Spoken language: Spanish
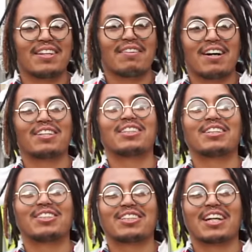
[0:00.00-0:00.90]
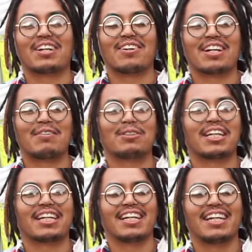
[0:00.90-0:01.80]
de varios negocios que recorreremos
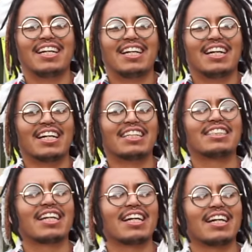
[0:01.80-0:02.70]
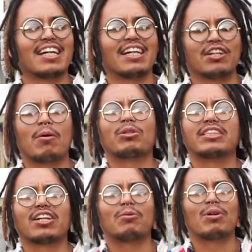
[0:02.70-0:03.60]
aquí, en esta que yo
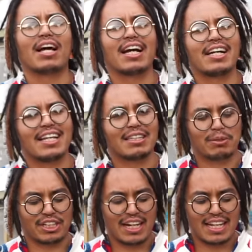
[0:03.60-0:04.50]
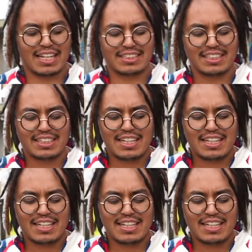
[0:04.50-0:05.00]
utilicé como la calle de las micheladas.